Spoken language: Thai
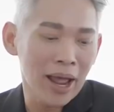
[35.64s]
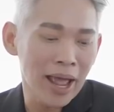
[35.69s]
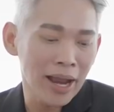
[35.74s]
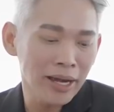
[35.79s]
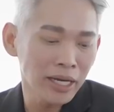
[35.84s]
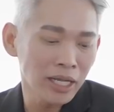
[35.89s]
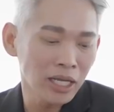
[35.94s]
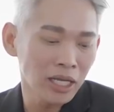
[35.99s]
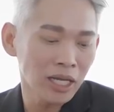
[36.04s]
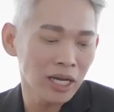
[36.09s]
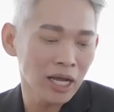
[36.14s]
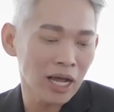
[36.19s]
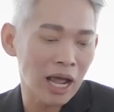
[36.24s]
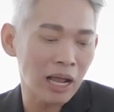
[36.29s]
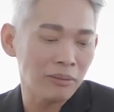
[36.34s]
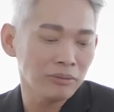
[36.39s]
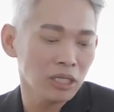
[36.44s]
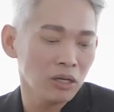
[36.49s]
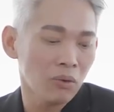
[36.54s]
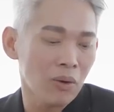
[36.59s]
แบรนด์นี้นะค
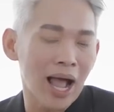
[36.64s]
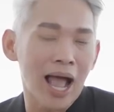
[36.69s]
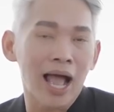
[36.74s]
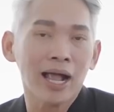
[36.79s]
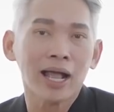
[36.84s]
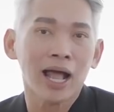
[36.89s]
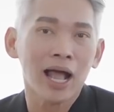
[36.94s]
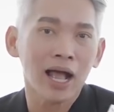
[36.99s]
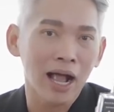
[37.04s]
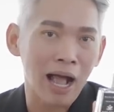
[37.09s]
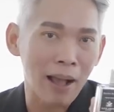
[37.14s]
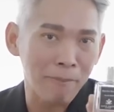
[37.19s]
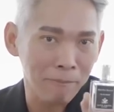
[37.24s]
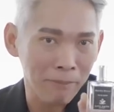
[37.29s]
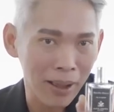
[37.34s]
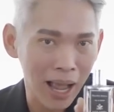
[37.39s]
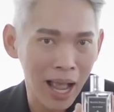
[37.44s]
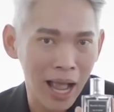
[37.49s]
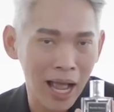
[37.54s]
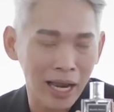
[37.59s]
รับชื่อว่า Acqua คา
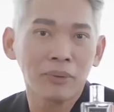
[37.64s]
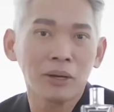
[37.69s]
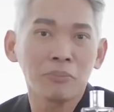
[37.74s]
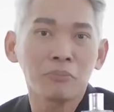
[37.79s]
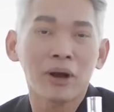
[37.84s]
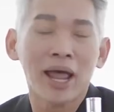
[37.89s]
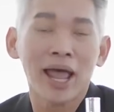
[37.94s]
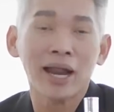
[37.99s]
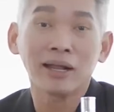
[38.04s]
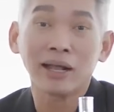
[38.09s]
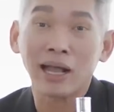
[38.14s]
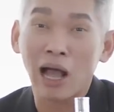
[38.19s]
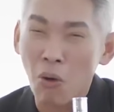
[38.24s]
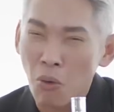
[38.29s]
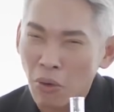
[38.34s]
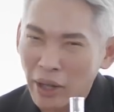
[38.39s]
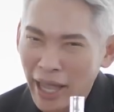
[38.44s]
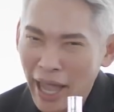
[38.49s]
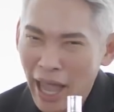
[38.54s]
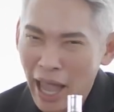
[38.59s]
ป้าเป็นแบรนด์เก่า
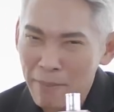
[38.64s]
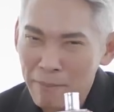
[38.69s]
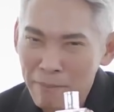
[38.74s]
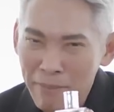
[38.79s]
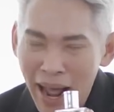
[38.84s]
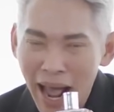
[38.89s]
แก่